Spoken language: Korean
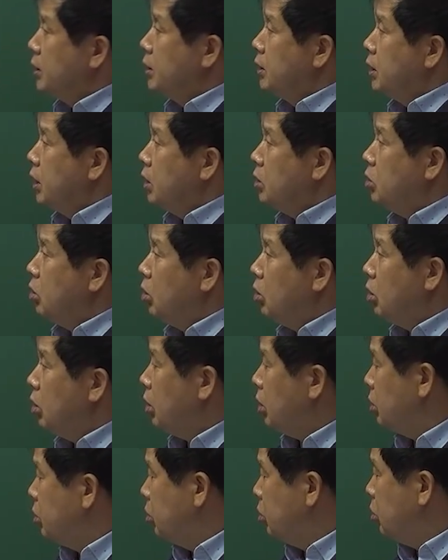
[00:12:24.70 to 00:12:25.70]

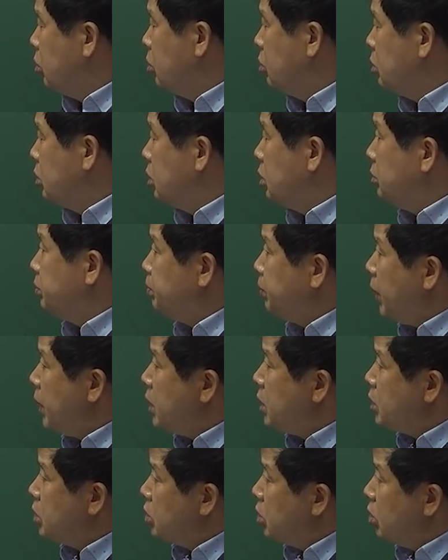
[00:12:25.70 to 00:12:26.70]
그래서 요거는
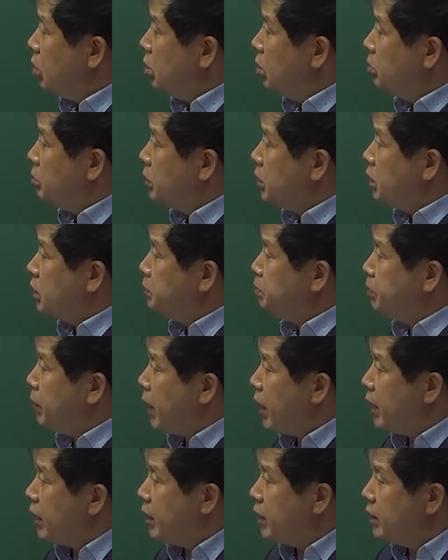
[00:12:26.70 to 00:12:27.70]

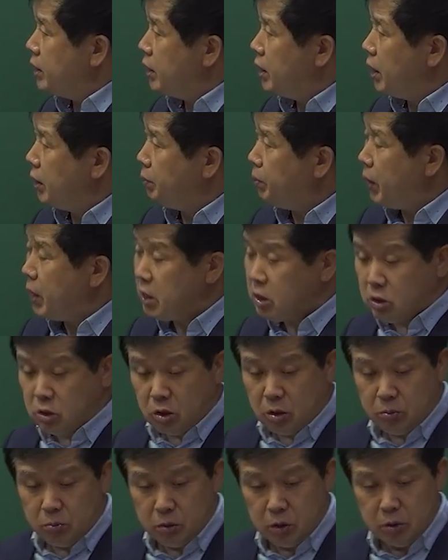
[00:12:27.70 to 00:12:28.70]
8.28인데
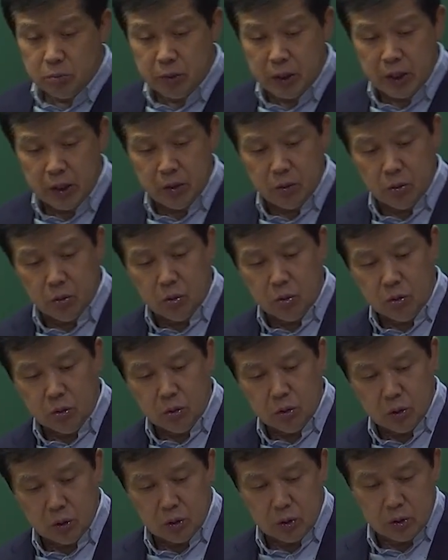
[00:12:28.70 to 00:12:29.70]
8점 얼마예요
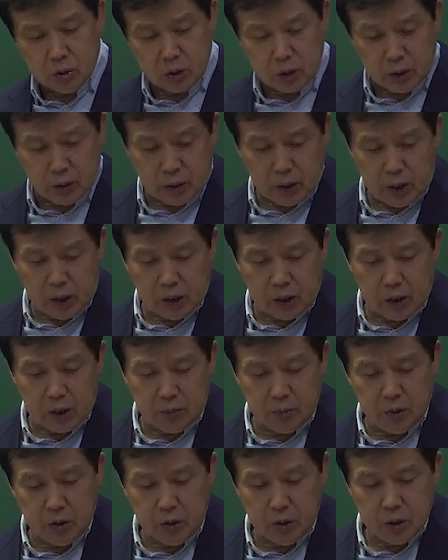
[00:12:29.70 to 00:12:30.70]
요거? 계산 하게
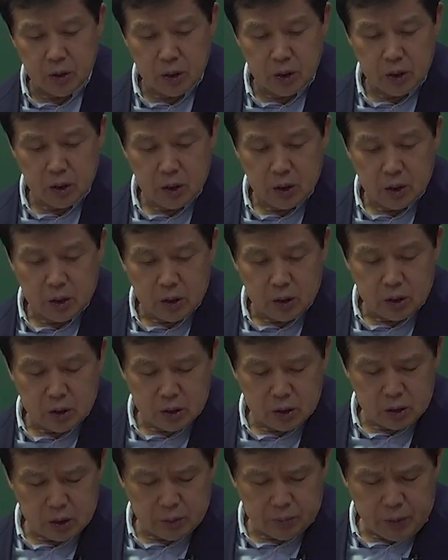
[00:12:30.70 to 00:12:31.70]
되면 어,
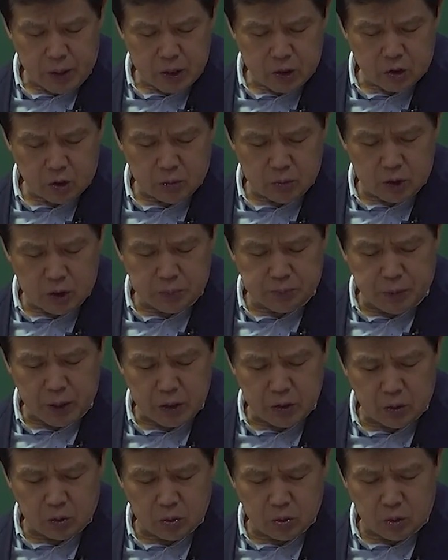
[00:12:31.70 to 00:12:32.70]
이제
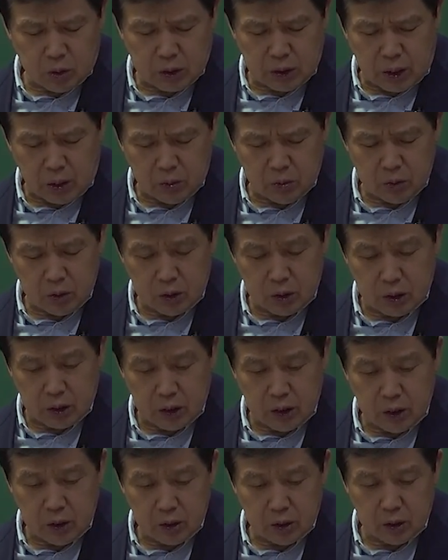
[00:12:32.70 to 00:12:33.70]
8.28 정도가
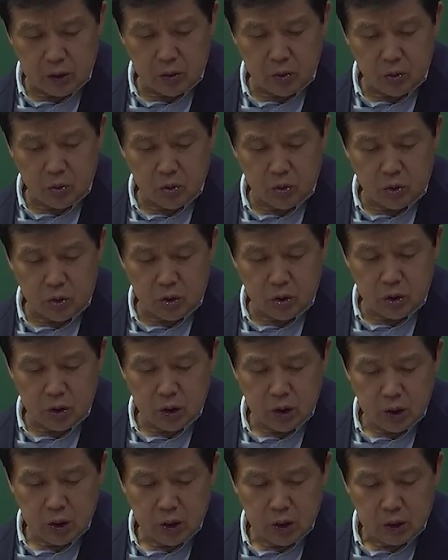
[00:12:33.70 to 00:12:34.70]
나오는데 그래서 여기서는
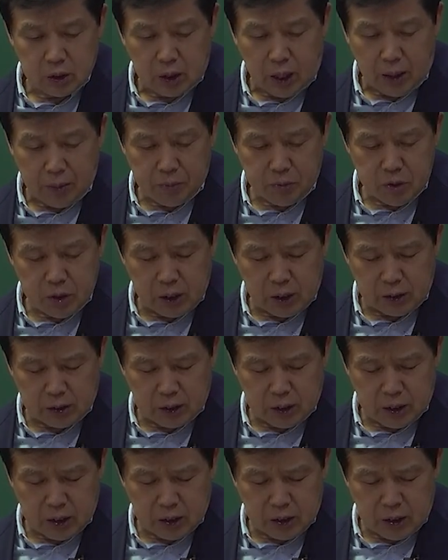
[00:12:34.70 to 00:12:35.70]
답을
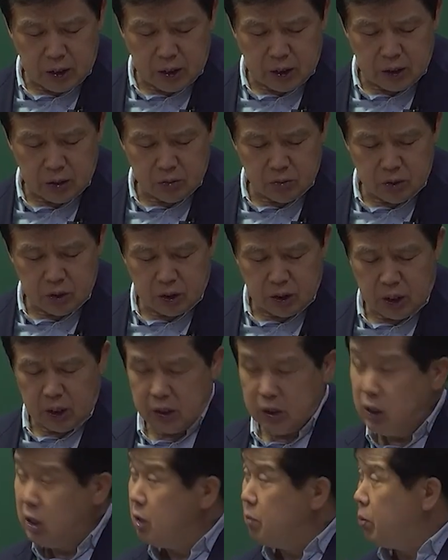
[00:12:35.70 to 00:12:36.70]
갖다가 우리가
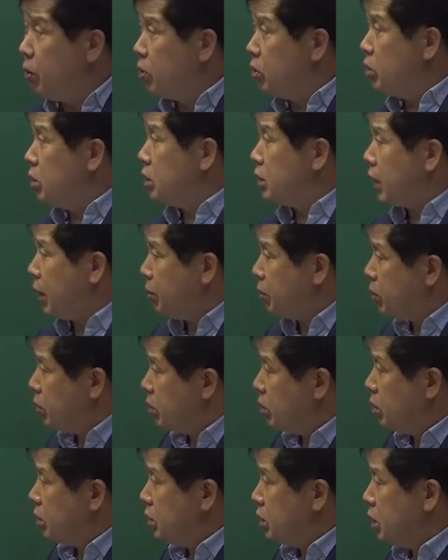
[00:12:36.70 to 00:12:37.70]
1번을
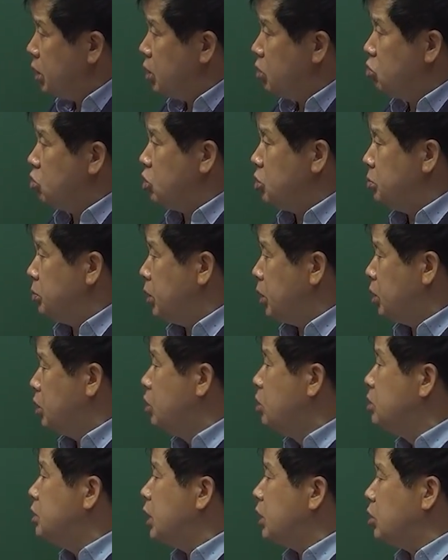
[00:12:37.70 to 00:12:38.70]
답으로 체크해 주시면 돼.
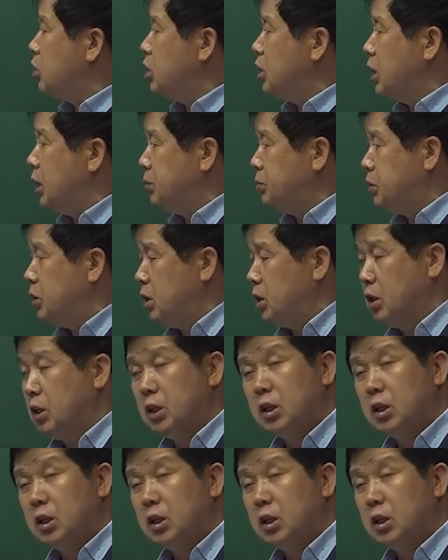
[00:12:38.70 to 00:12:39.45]
근사적인 값을